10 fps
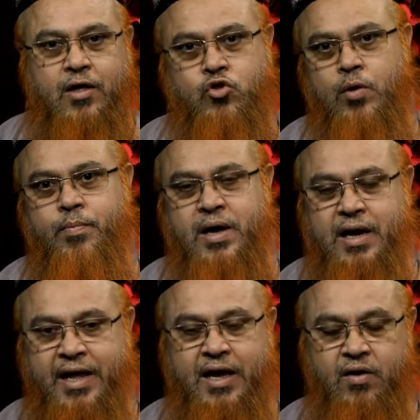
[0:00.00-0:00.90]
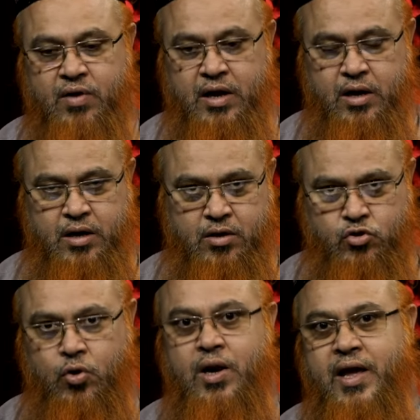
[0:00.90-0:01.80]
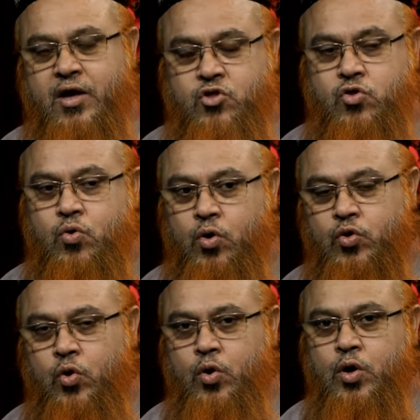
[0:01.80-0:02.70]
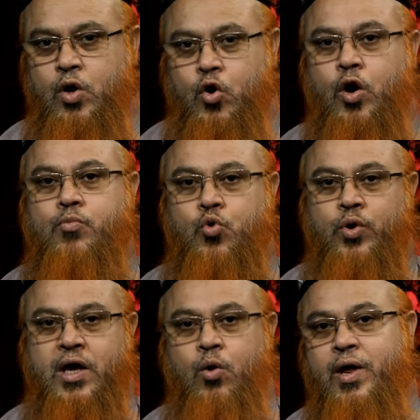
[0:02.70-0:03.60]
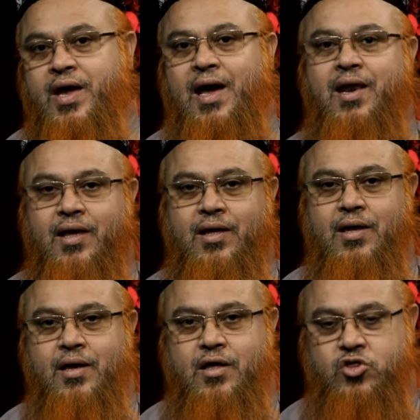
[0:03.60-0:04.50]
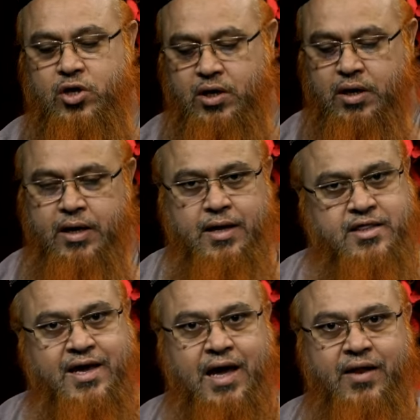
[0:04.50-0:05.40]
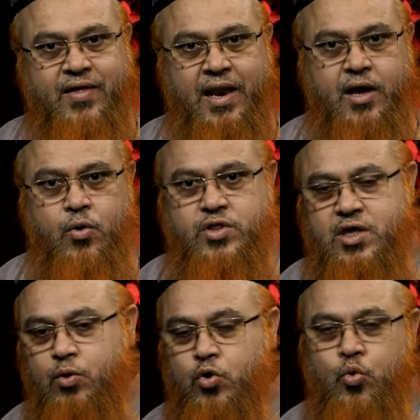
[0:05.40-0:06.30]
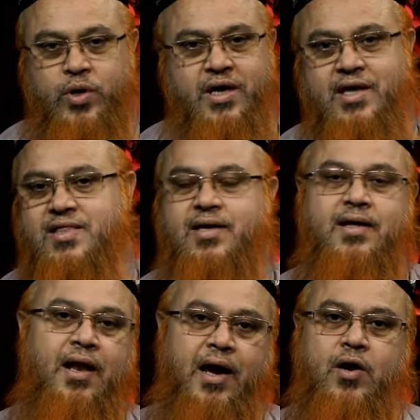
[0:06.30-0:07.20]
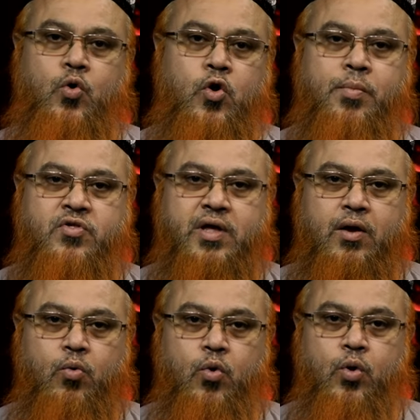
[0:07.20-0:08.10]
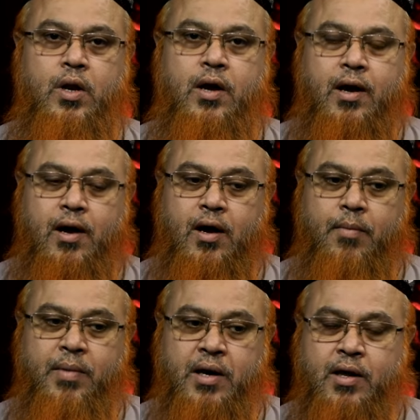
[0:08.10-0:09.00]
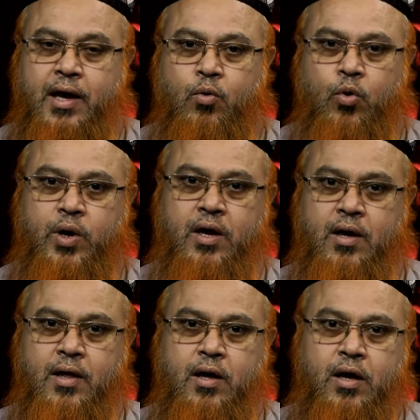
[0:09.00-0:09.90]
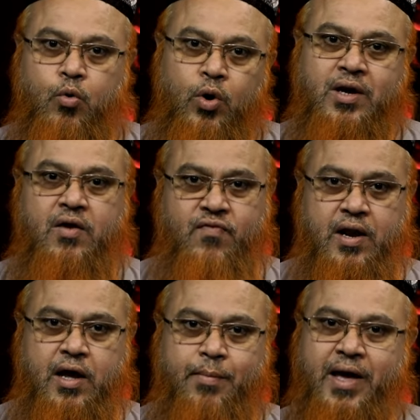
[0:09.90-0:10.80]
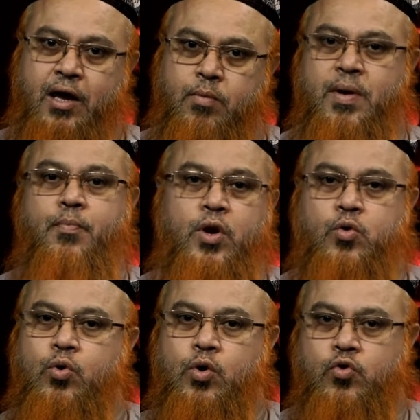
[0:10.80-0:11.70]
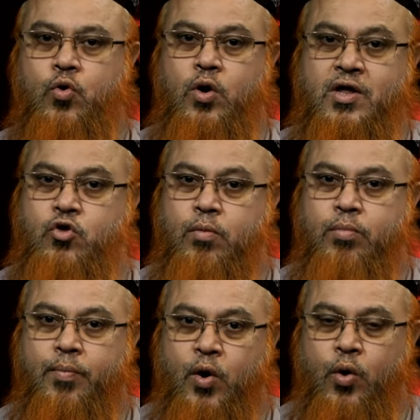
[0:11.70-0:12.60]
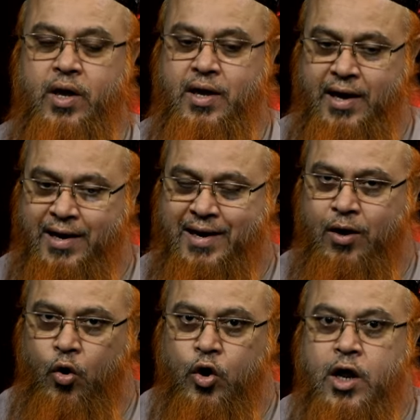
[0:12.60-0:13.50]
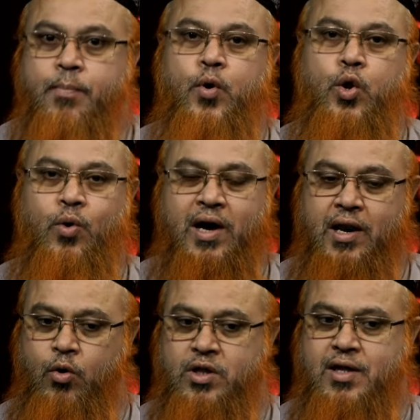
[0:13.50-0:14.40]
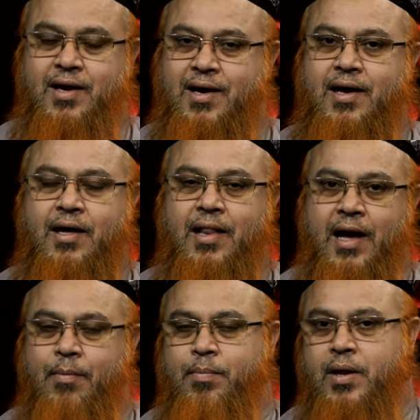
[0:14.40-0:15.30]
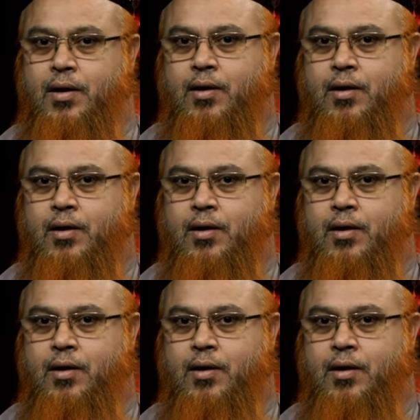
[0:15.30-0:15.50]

সব লেখা যখন লেখা শেষ করলো তখন কলম শুকিয়ে গেলো এই কালি যে যে কালি দিয়ে লেখা হয়েছে এগুলো শুকিয়ে গেছে আর কোনো অবস্থায় এগুলো মানে এগুলোকে উল্টিয়ে ফেলা বা এর বিপরীত কোনো কিছু ঘটা সম্ভব নয় এটাকে অনেপনীয় কালি অর্থাৎ এটা থেকে আপনি